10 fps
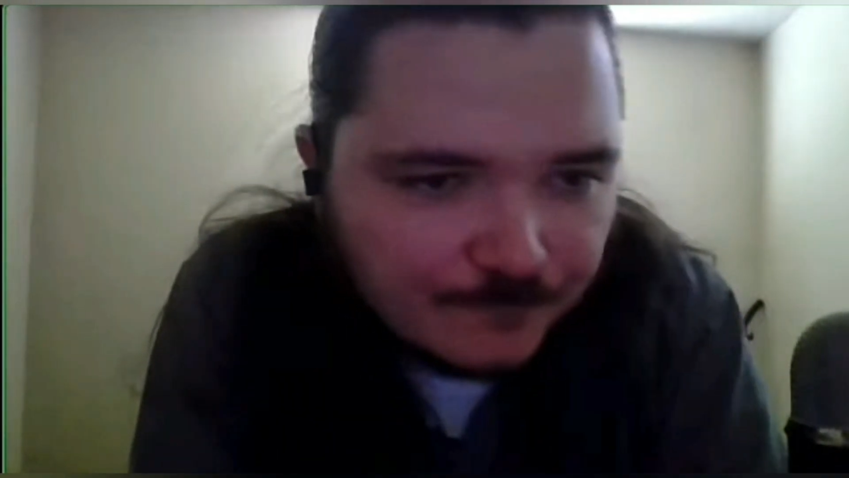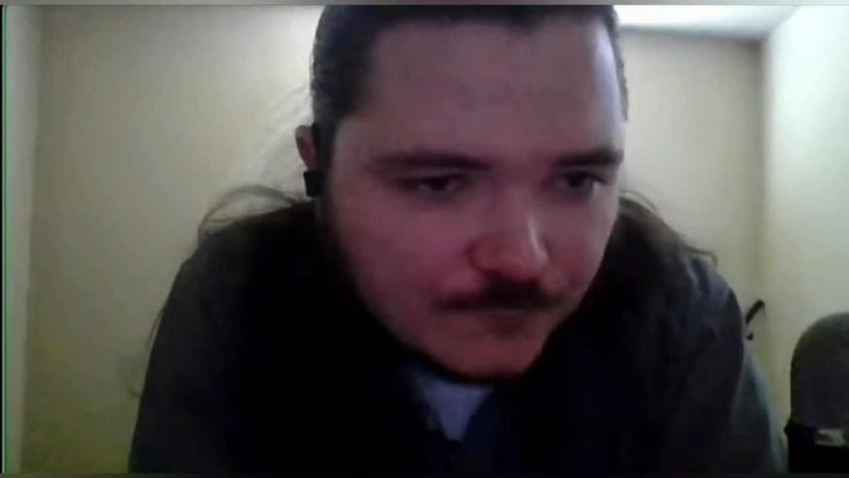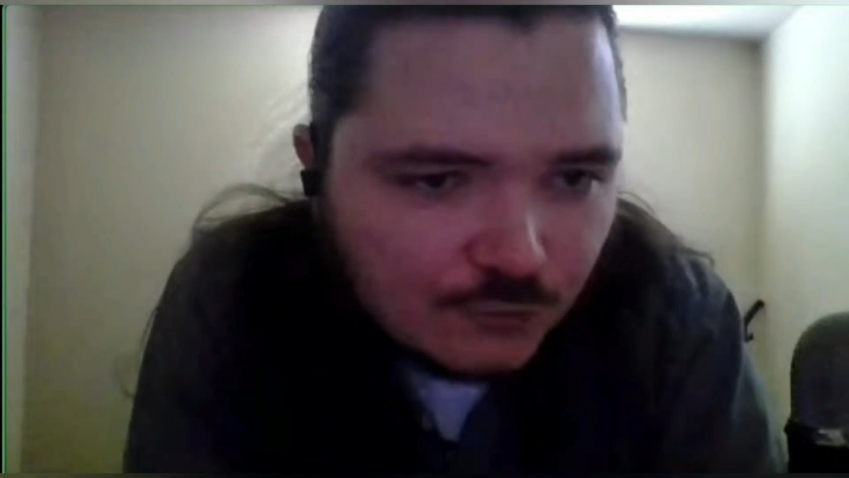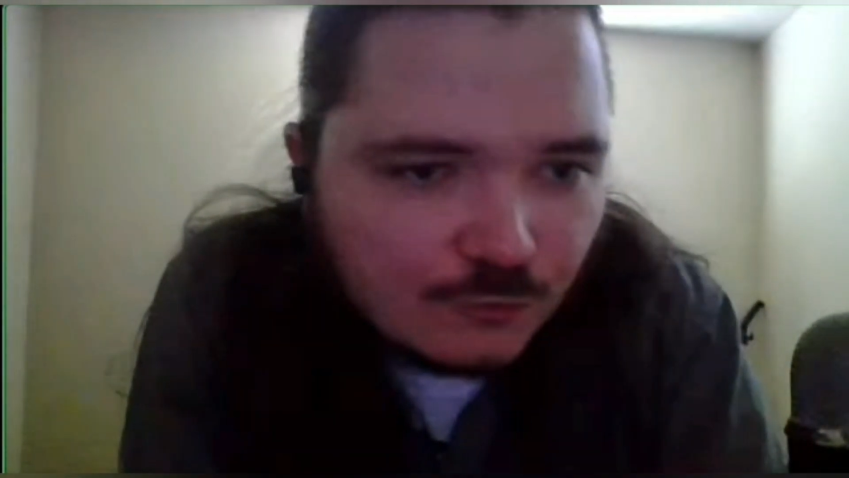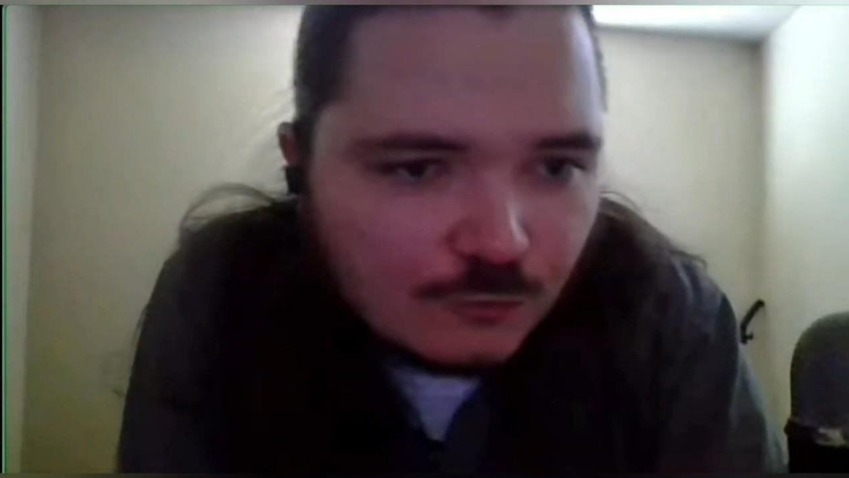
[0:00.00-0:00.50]

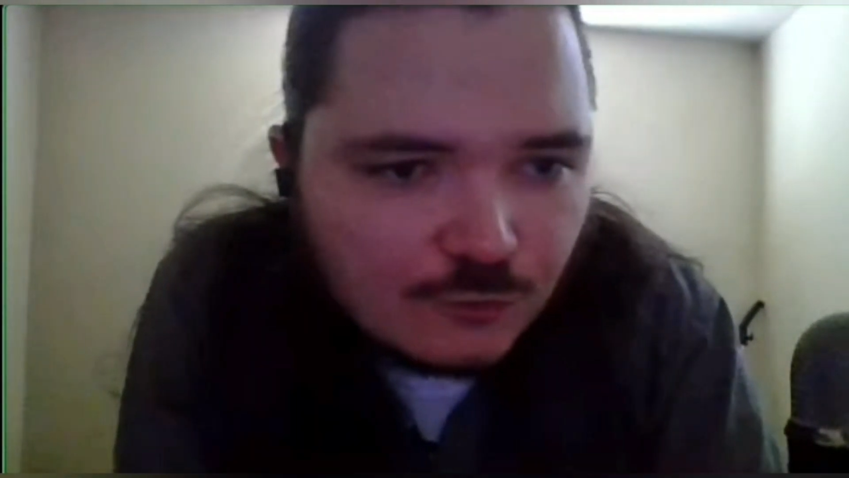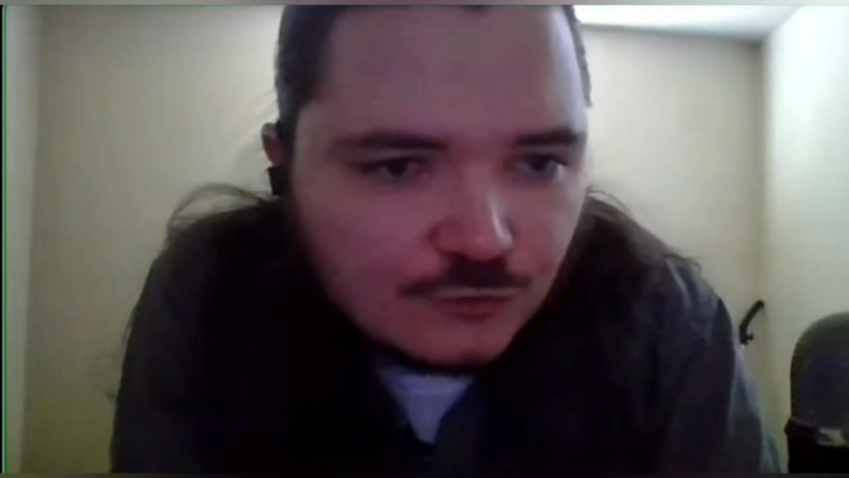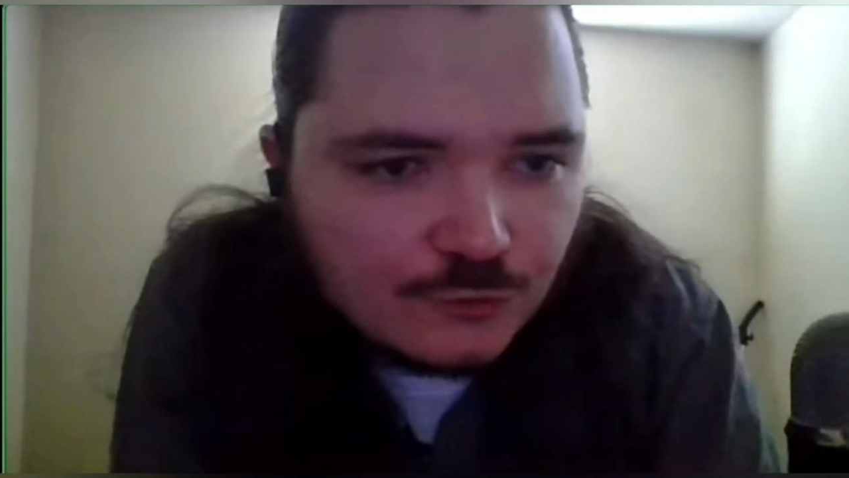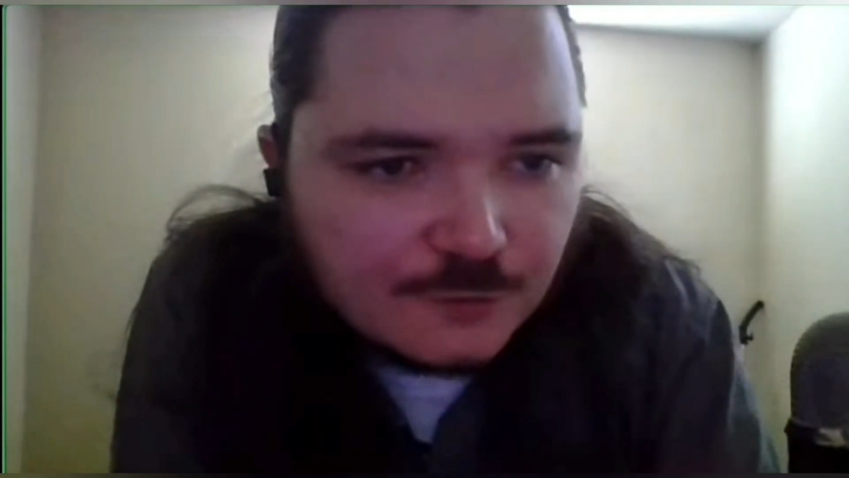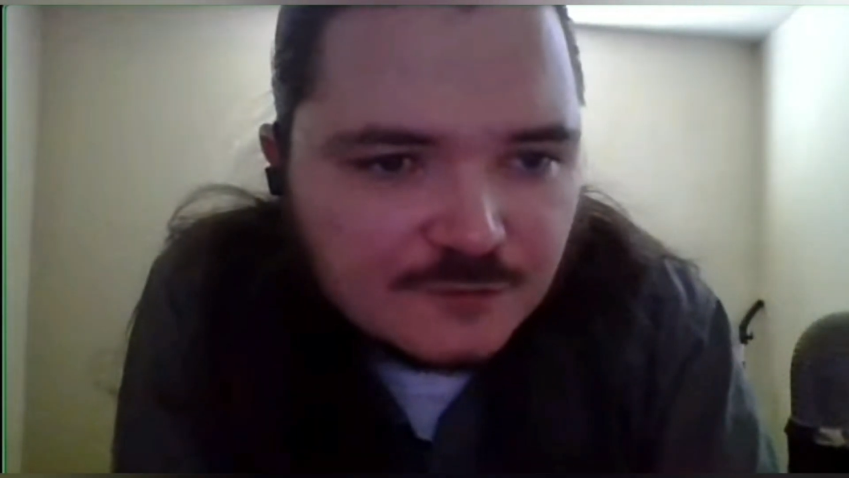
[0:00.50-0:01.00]
что
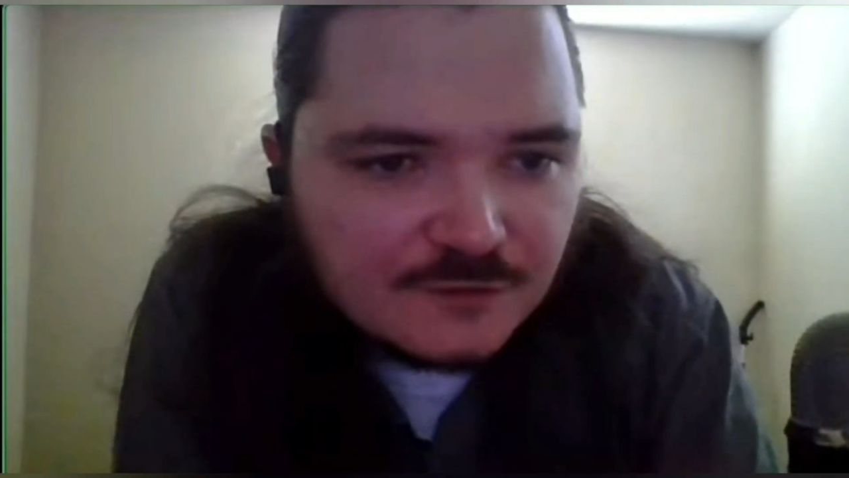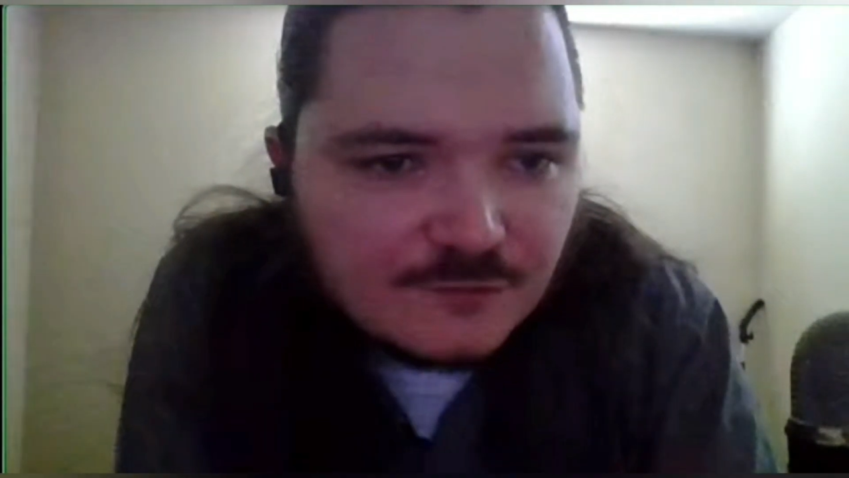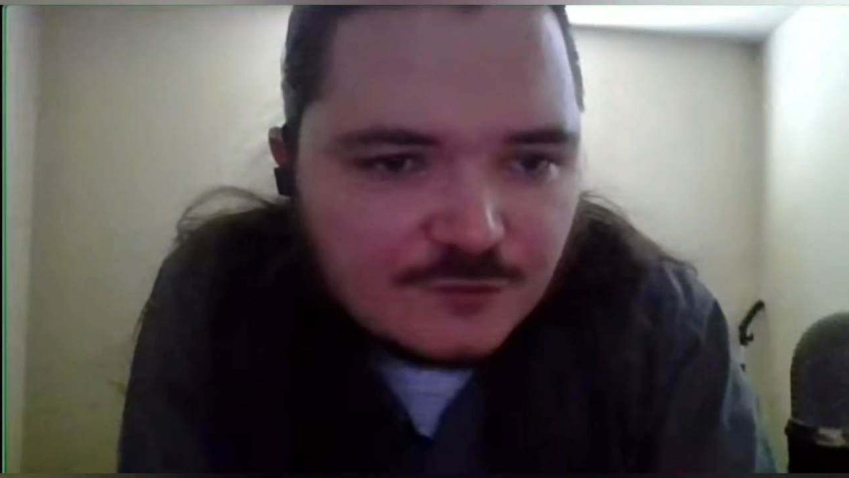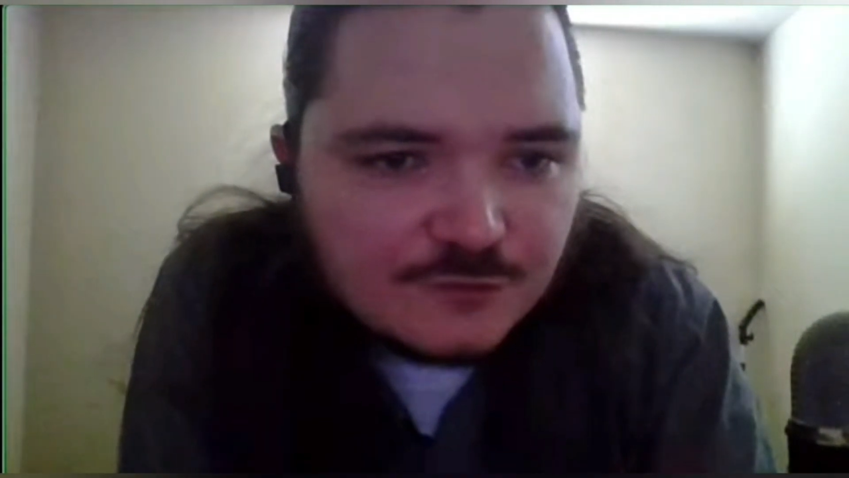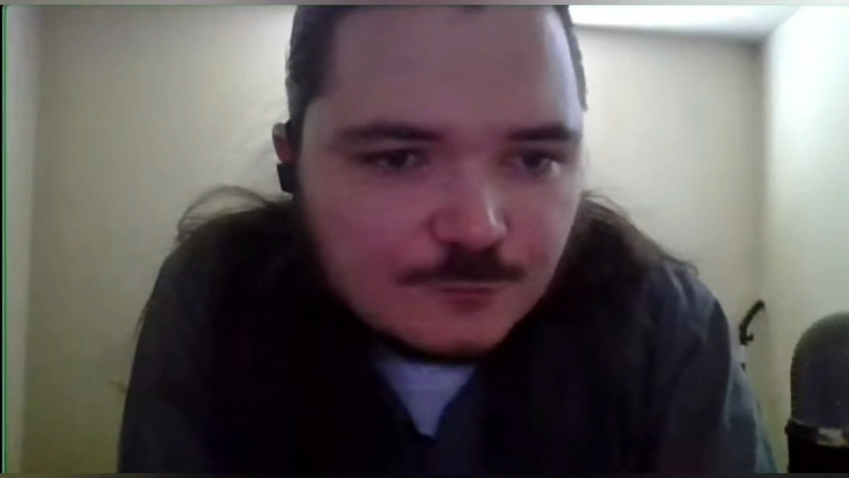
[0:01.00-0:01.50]
ждет
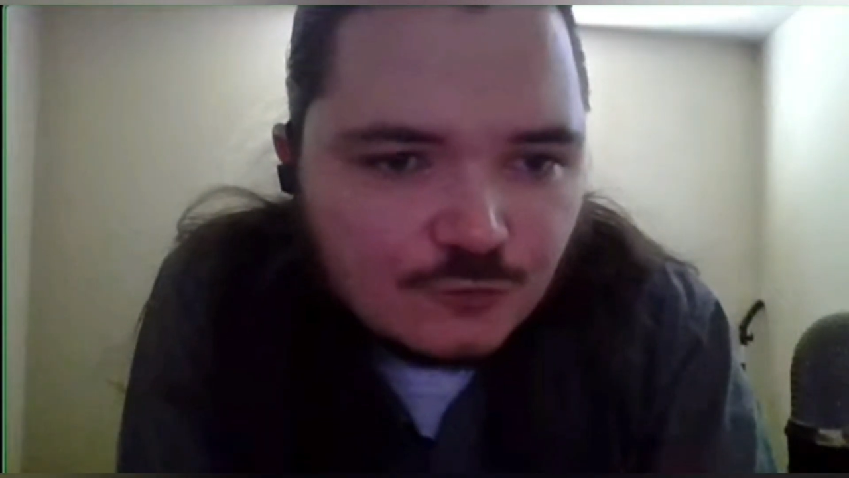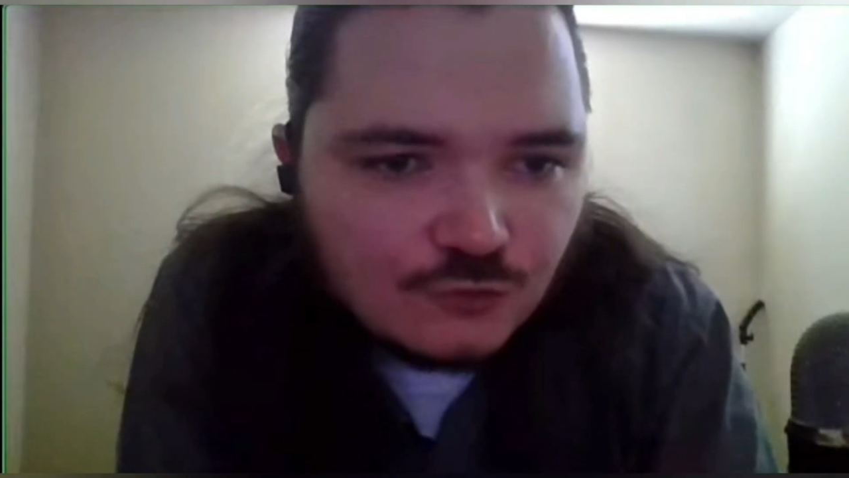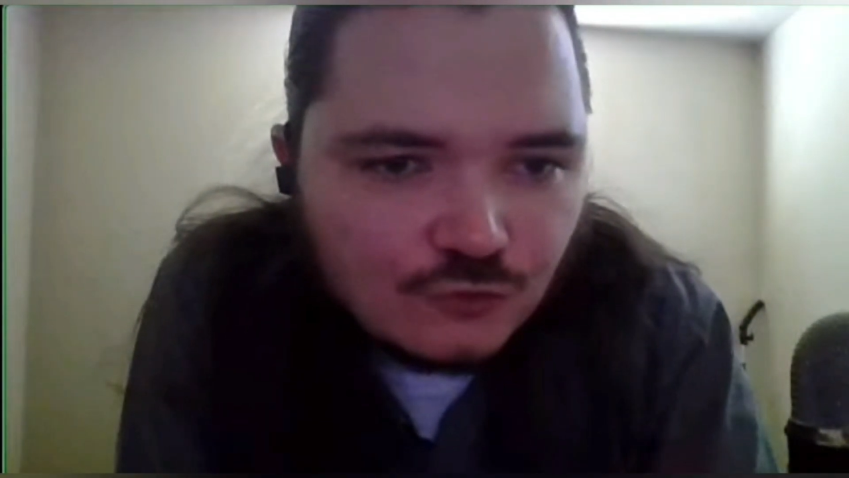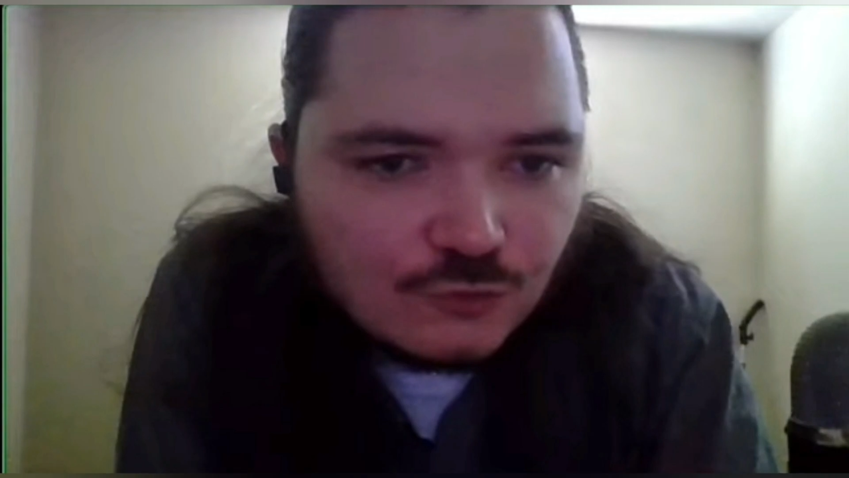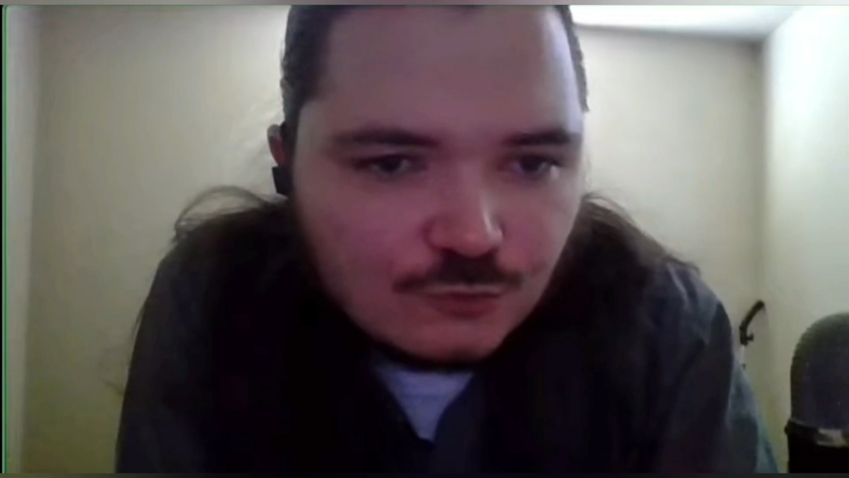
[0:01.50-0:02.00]
независимую Чечню,